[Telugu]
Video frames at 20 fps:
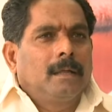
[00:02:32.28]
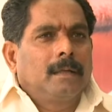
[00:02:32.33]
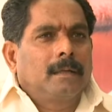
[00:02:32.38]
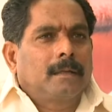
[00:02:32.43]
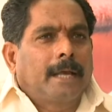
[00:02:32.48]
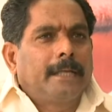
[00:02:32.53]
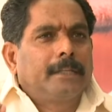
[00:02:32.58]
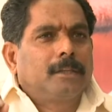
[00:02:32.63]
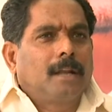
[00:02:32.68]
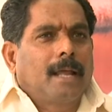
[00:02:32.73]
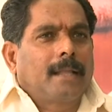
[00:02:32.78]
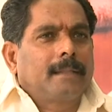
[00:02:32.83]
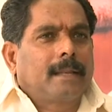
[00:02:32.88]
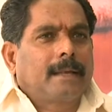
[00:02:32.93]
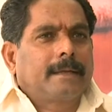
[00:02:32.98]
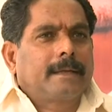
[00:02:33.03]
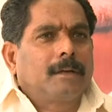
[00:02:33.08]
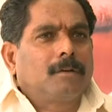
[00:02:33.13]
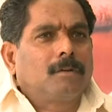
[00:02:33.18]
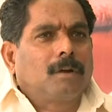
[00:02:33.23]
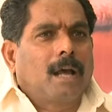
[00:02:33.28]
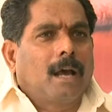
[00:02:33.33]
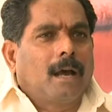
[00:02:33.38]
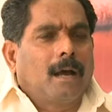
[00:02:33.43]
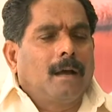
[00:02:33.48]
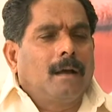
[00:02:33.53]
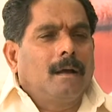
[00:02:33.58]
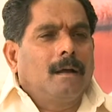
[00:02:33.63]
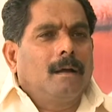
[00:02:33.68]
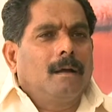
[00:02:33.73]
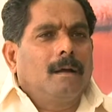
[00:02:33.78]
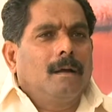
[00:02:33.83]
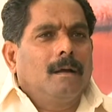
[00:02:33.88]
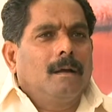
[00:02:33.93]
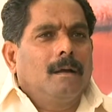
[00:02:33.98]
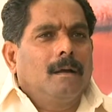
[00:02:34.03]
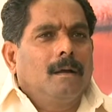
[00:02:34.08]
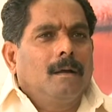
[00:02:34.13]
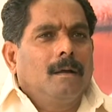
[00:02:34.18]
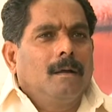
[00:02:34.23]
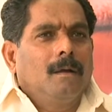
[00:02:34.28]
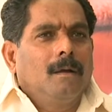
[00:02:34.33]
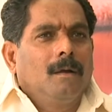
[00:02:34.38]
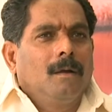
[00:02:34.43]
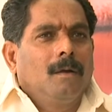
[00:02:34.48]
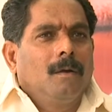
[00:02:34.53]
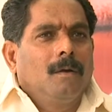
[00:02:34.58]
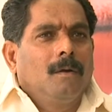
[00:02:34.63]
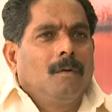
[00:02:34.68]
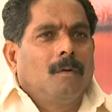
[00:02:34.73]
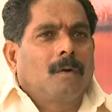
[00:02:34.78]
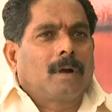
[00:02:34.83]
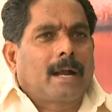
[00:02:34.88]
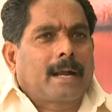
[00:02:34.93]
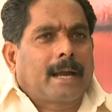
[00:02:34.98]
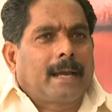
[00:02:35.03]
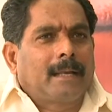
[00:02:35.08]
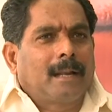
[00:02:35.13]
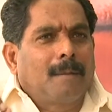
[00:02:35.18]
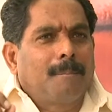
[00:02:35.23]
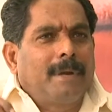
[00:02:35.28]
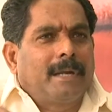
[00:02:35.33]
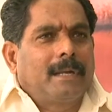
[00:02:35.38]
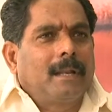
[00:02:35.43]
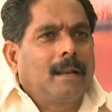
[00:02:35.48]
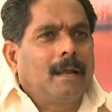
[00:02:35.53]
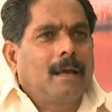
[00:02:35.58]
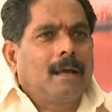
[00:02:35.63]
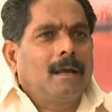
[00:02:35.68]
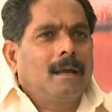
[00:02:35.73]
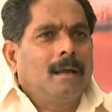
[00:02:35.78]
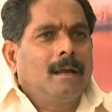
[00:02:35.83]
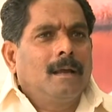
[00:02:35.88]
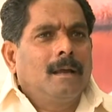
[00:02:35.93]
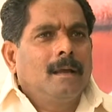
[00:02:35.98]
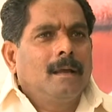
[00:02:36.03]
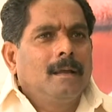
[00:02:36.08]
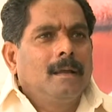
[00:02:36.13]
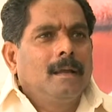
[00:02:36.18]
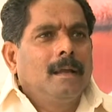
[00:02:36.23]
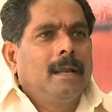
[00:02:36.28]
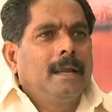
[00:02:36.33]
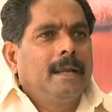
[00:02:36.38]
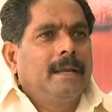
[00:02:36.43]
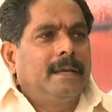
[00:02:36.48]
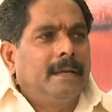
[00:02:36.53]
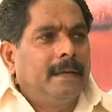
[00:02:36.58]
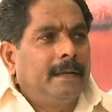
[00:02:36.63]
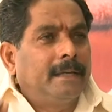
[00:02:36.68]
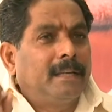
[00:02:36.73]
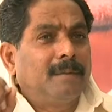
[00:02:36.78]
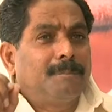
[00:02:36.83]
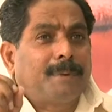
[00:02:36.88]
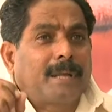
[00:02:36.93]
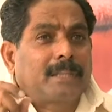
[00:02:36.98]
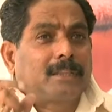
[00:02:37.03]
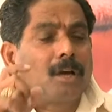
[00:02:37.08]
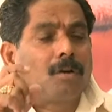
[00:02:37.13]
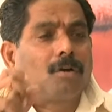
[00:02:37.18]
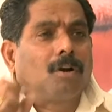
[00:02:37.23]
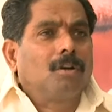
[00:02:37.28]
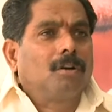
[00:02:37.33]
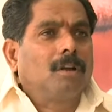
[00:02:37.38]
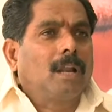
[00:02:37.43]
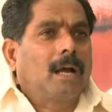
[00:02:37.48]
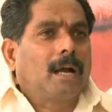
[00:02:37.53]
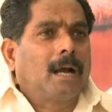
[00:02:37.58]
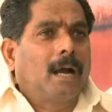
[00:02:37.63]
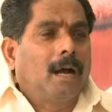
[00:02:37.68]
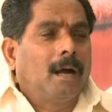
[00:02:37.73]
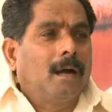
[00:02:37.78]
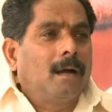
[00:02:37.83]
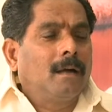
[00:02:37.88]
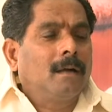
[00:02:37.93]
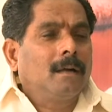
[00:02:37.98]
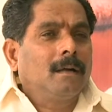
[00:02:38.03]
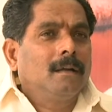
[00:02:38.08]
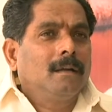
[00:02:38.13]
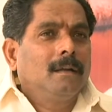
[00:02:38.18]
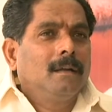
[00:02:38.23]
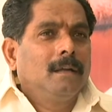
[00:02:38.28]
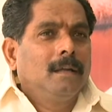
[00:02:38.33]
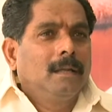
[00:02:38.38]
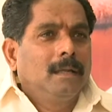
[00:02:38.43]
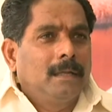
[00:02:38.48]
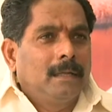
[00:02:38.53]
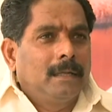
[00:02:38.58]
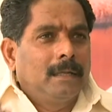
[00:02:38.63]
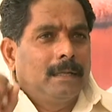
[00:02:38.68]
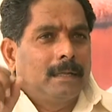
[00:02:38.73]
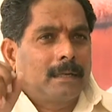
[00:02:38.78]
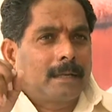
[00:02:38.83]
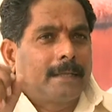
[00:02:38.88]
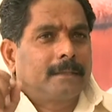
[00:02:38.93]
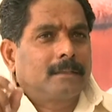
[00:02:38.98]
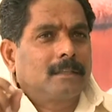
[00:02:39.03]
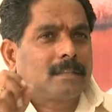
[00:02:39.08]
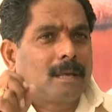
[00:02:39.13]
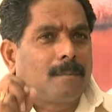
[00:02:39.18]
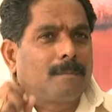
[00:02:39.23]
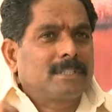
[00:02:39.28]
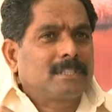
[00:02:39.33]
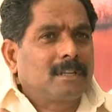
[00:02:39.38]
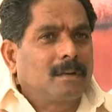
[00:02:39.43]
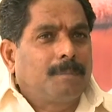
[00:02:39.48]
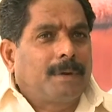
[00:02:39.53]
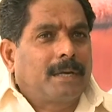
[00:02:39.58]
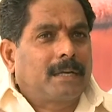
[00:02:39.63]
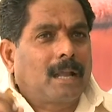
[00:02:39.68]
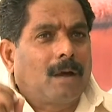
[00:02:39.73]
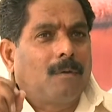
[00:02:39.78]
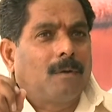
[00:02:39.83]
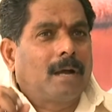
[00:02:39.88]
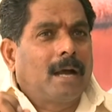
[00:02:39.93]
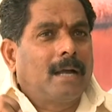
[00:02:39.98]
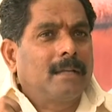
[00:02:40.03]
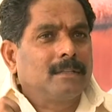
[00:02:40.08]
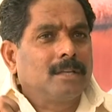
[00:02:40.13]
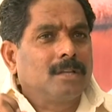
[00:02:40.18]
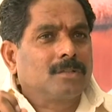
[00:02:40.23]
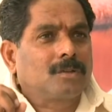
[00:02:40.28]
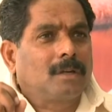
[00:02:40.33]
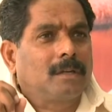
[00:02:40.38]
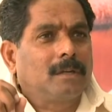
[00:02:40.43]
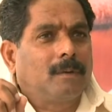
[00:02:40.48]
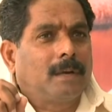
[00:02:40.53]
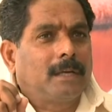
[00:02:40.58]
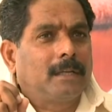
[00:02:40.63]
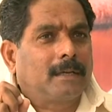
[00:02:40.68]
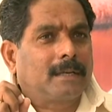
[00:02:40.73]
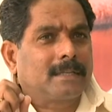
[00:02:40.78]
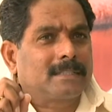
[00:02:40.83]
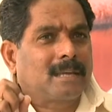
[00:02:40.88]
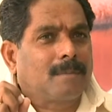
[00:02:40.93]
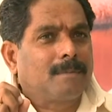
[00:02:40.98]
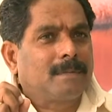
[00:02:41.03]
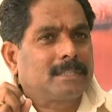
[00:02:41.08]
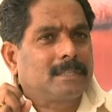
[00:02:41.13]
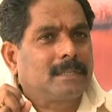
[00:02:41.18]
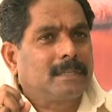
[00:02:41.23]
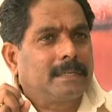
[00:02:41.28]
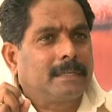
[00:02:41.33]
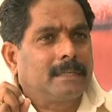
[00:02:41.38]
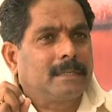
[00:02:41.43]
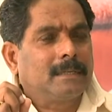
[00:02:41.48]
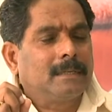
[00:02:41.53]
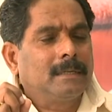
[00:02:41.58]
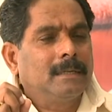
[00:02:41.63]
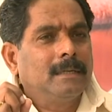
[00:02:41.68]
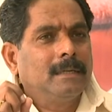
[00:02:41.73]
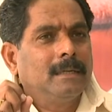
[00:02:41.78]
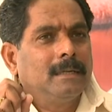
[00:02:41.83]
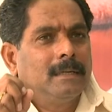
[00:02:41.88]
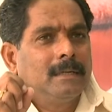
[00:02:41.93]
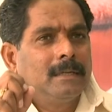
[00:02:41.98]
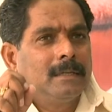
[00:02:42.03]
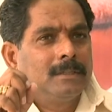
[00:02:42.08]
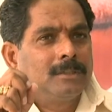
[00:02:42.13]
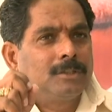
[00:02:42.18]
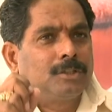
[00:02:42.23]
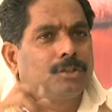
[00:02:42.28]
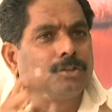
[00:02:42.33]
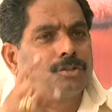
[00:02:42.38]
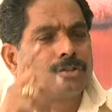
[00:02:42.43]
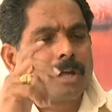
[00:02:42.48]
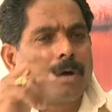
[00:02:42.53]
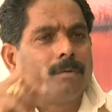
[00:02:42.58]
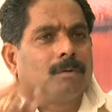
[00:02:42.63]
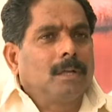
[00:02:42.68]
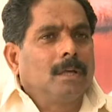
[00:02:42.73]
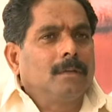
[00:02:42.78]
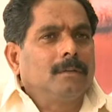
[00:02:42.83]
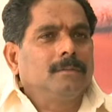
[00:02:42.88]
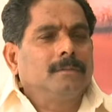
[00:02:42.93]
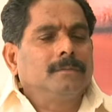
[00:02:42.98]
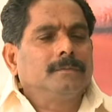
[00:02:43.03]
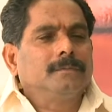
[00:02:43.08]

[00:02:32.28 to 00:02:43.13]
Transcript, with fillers: రైతులందరికీ కూడా ఒక కన్న బిడ్డలా ఇంటి పెద్ద కొడుకులాగా రైతు సమస్యల పట్ల అవగాహన చేసుకుని వాళ్ళ యొక్క సమస్యల్ని తీరుస్తూ ఉన్నారు